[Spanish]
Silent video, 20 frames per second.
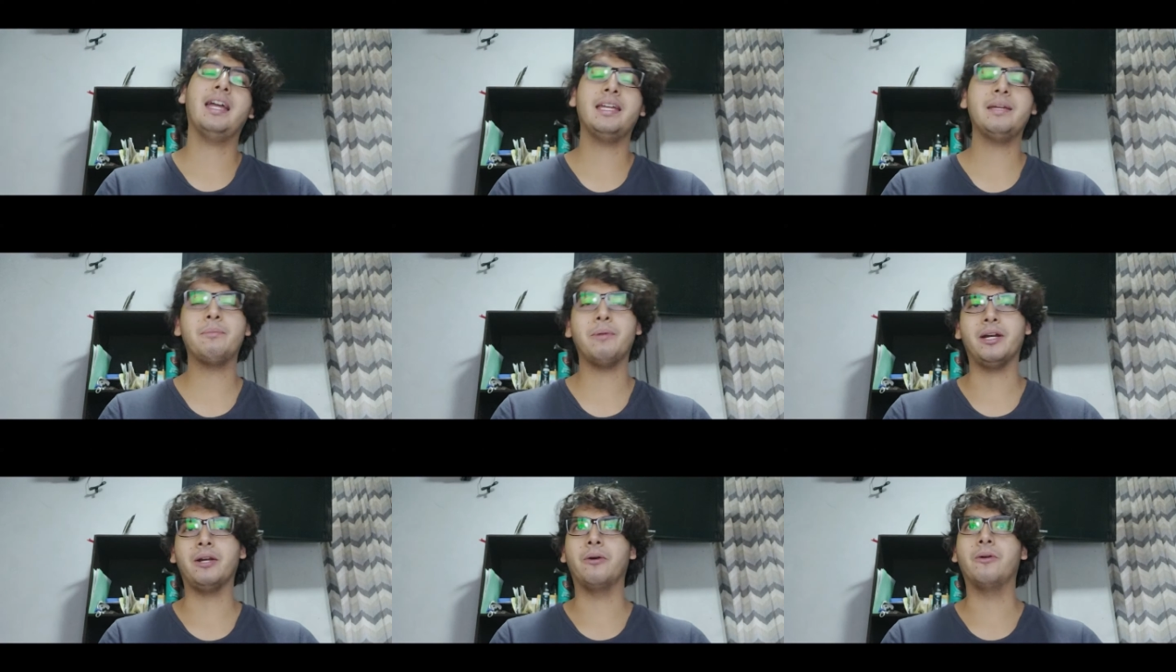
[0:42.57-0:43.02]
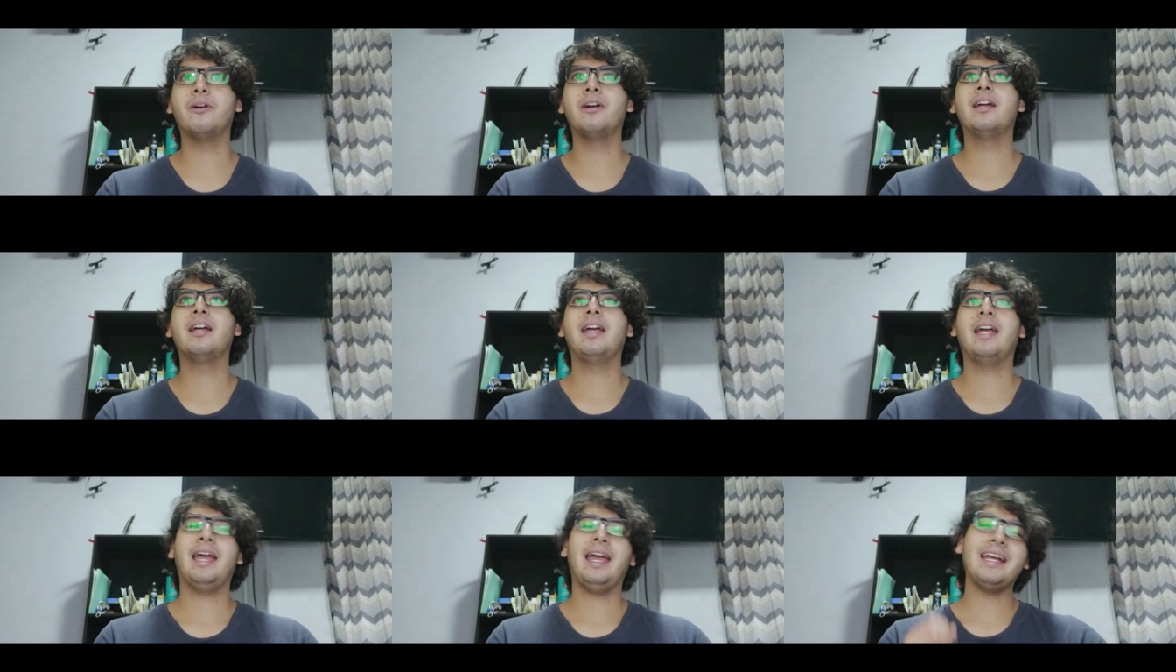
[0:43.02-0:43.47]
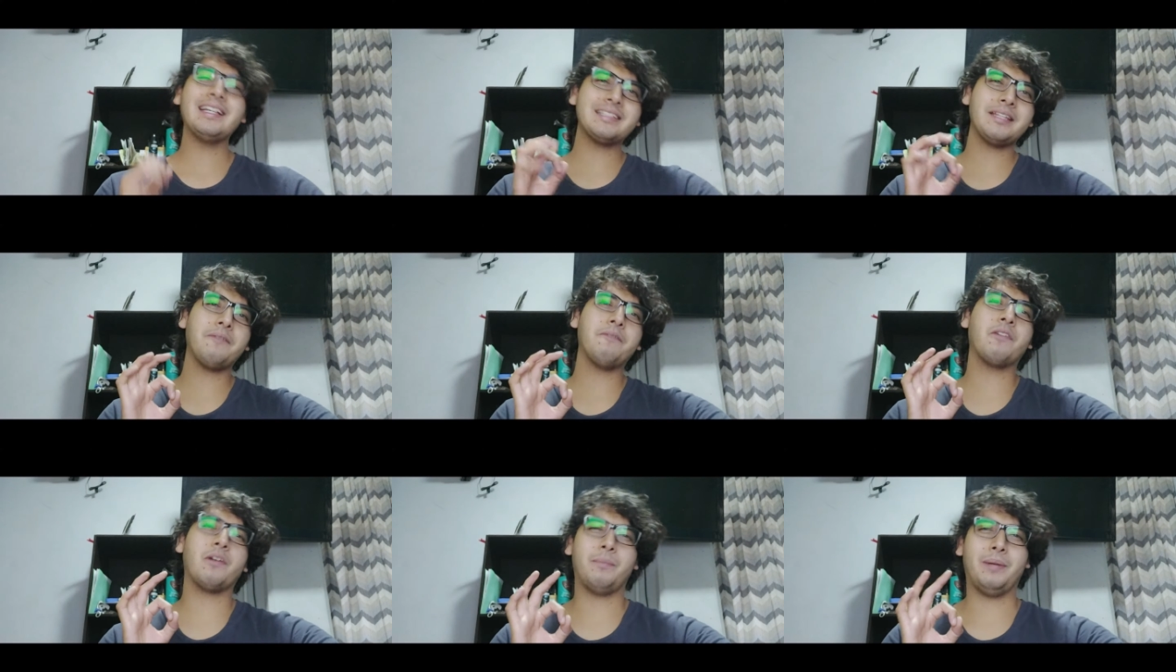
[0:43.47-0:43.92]
Y bueno,
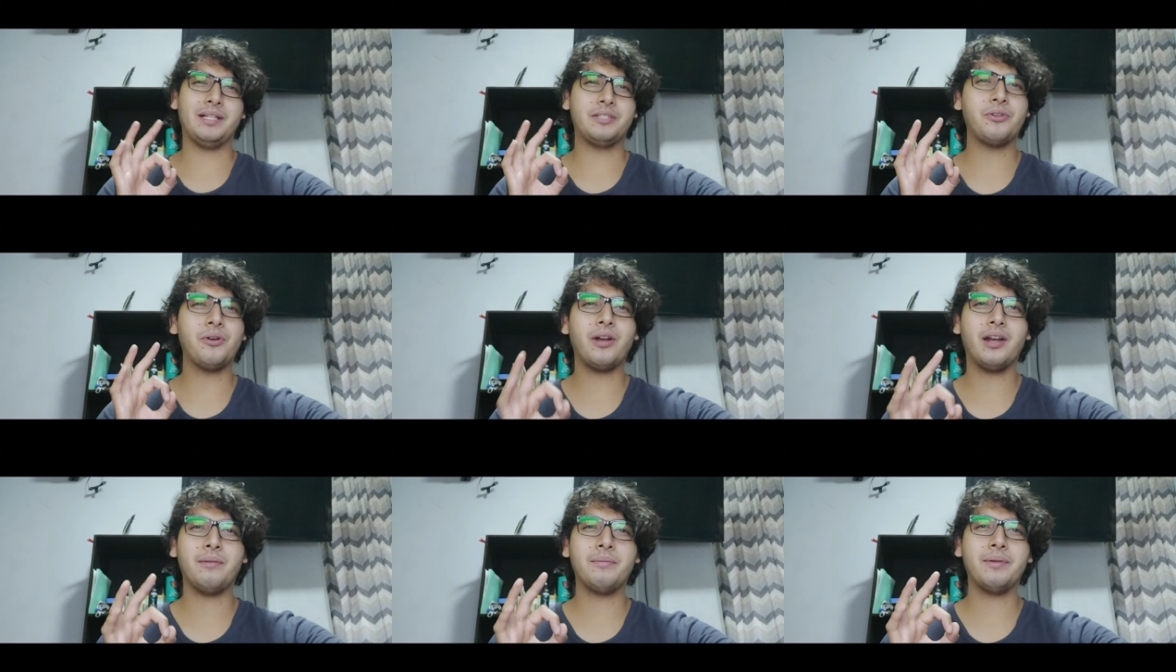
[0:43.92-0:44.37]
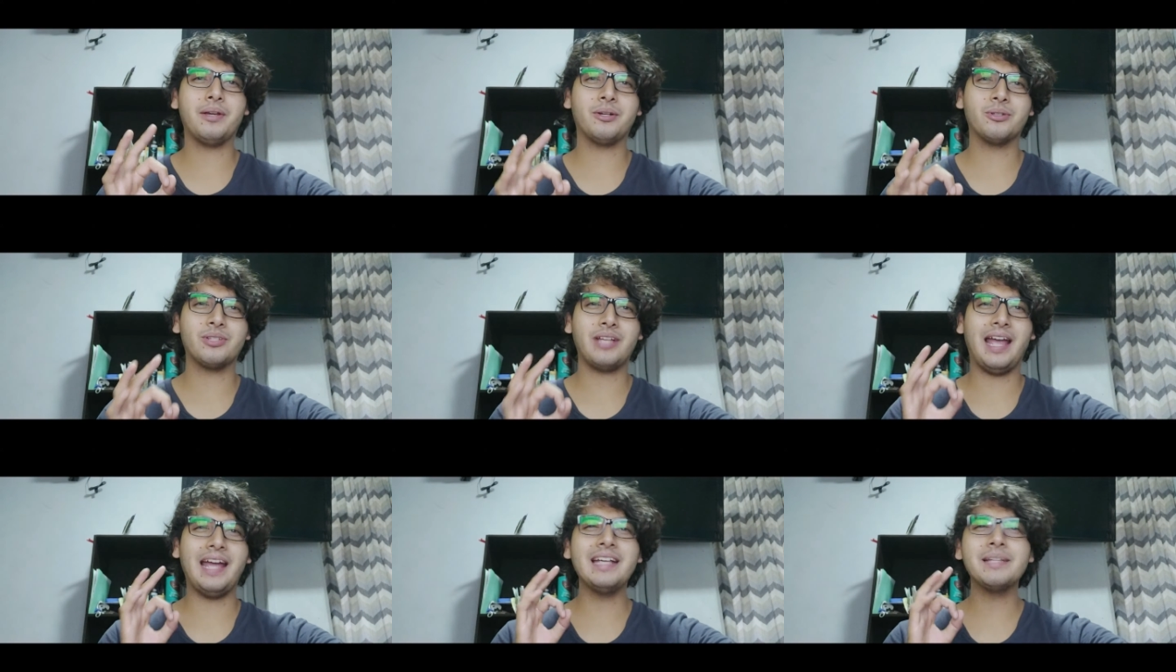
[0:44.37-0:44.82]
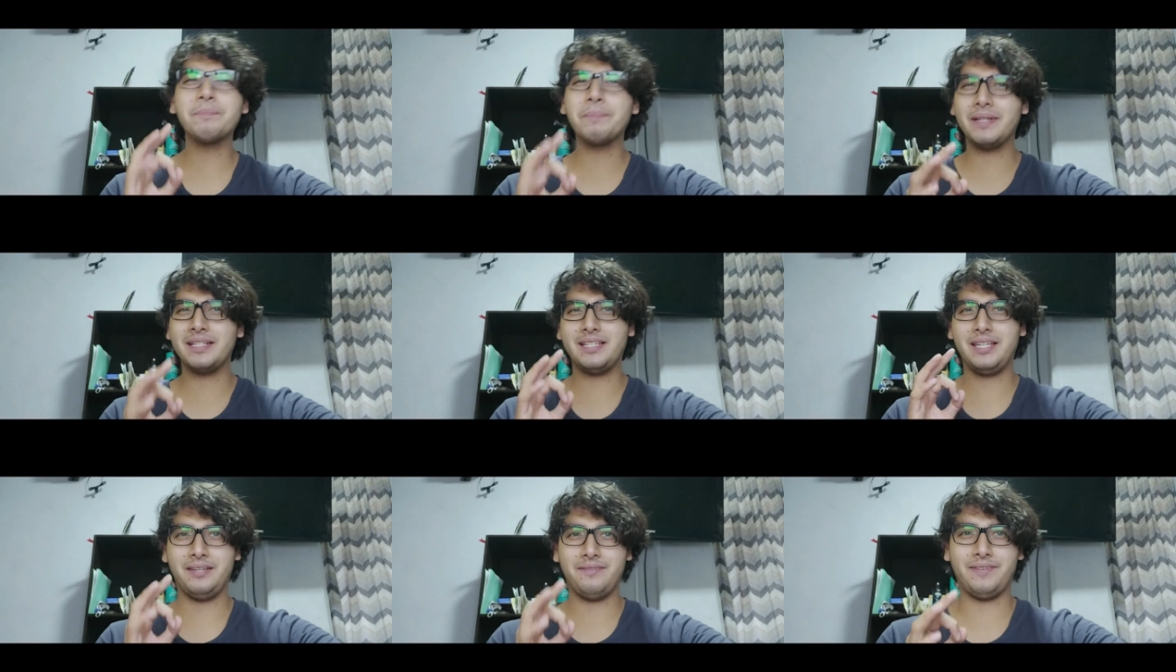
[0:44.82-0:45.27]
esta información, amigos,
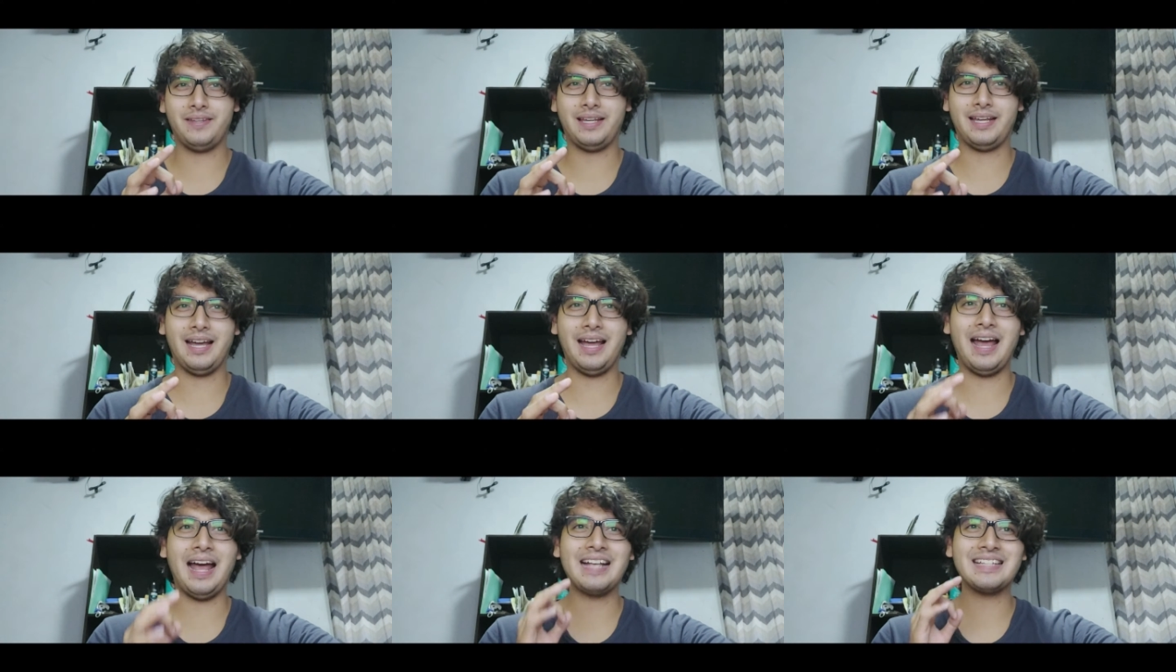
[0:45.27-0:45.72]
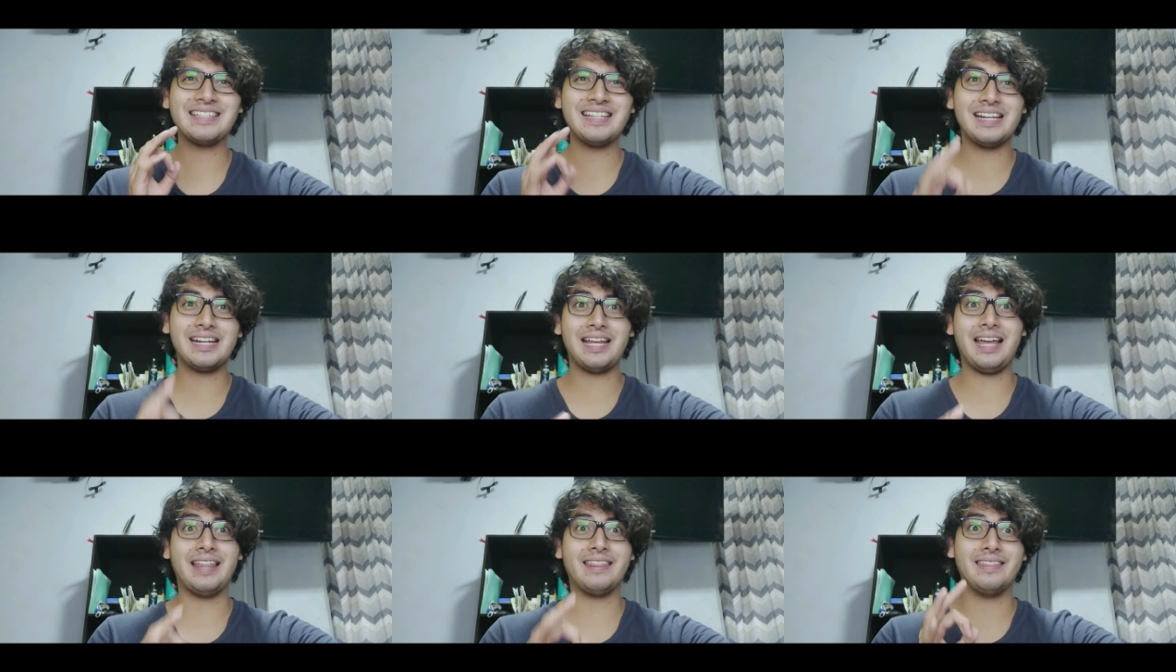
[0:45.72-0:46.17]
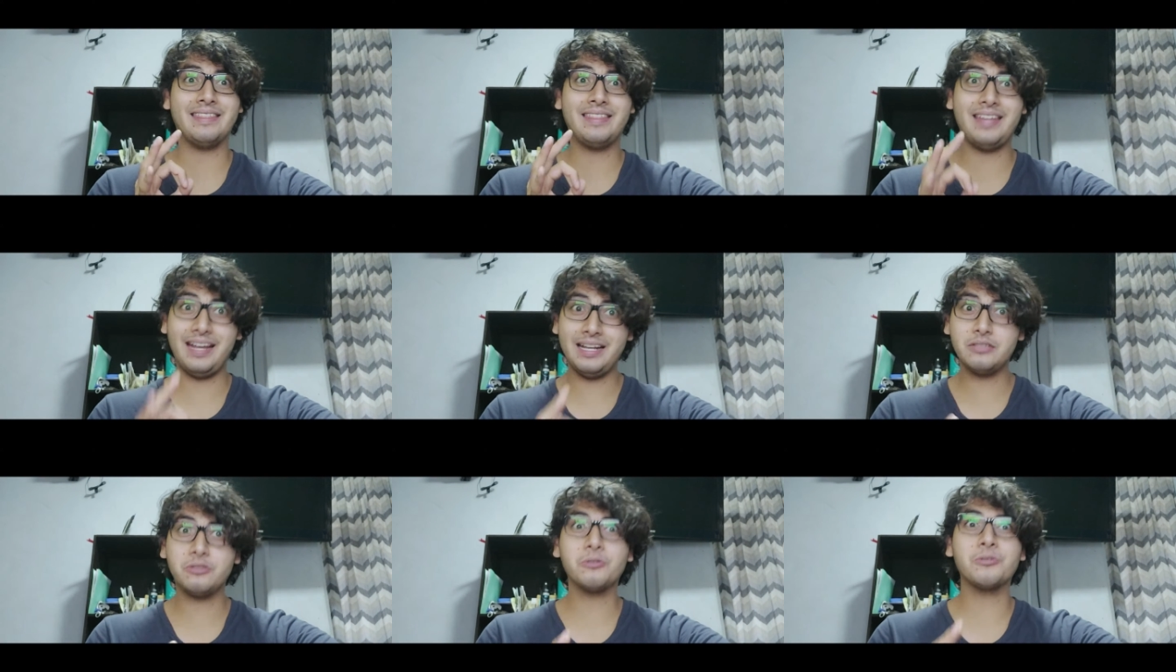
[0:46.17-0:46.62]
específica acerca
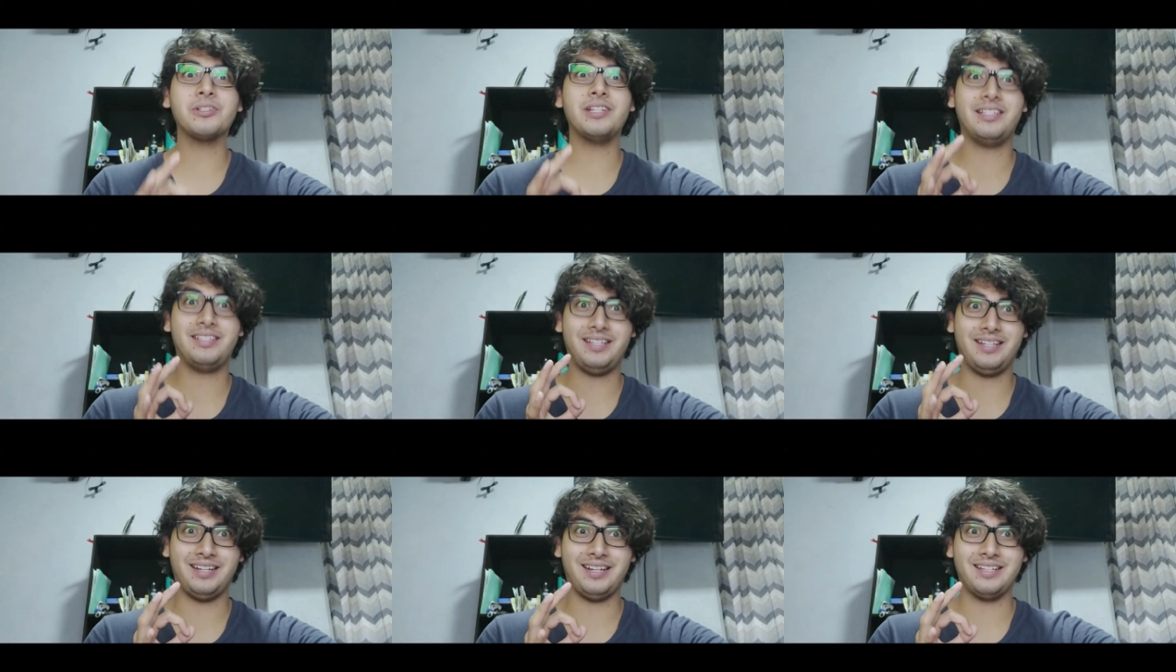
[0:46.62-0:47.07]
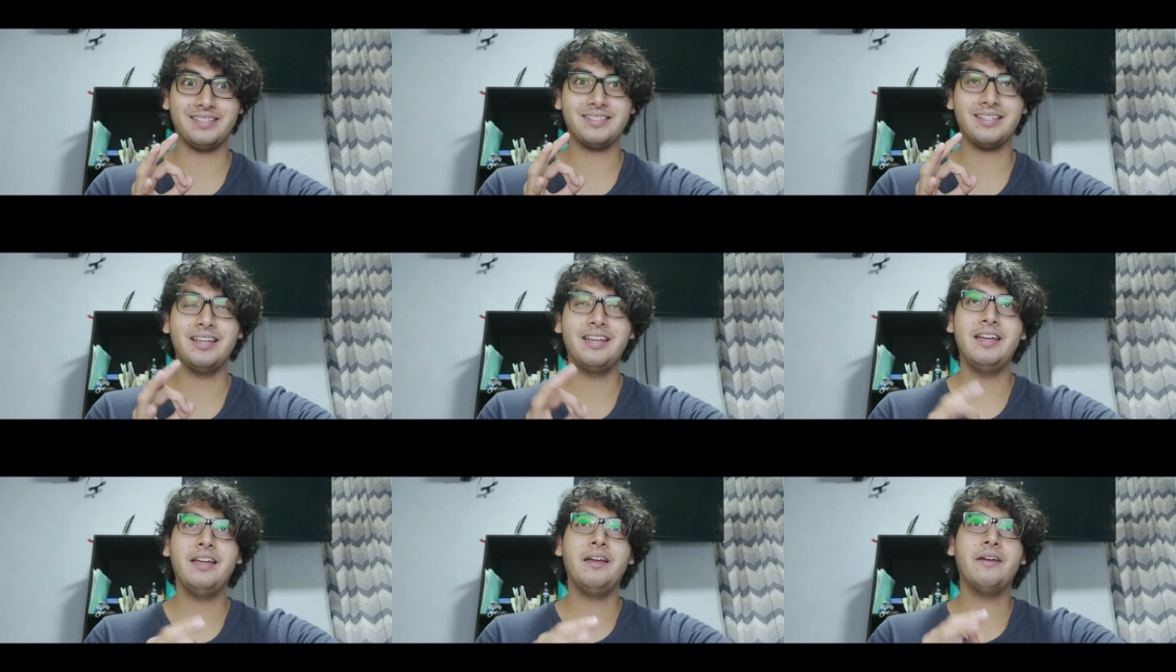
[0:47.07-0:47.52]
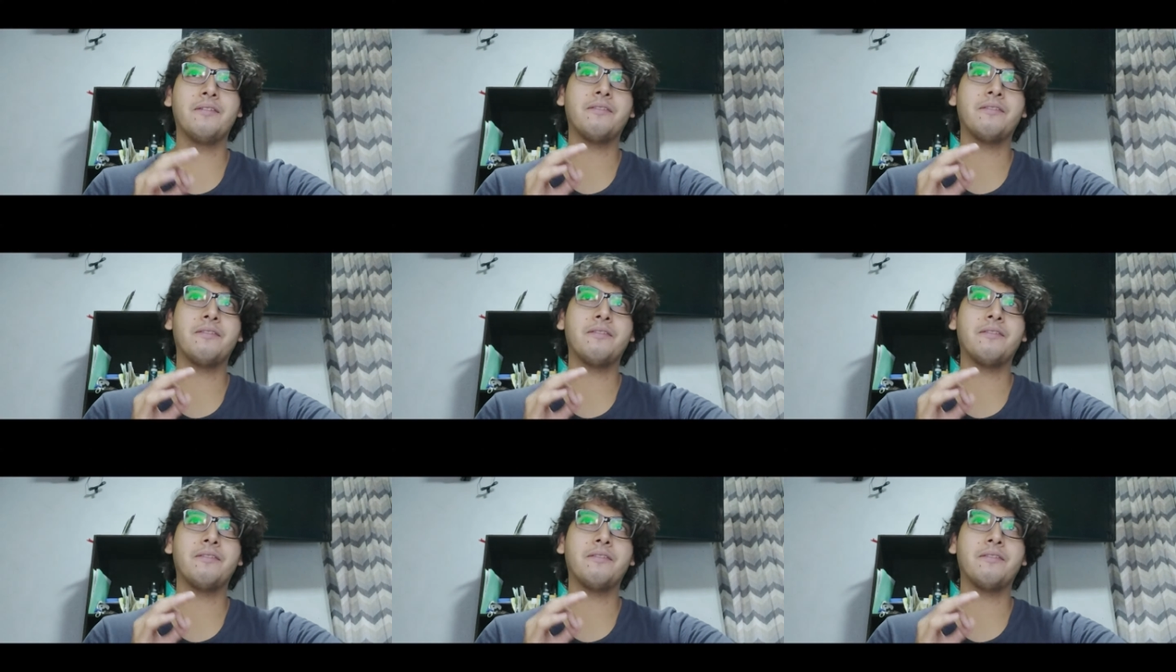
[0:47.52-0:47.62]
de sus escenas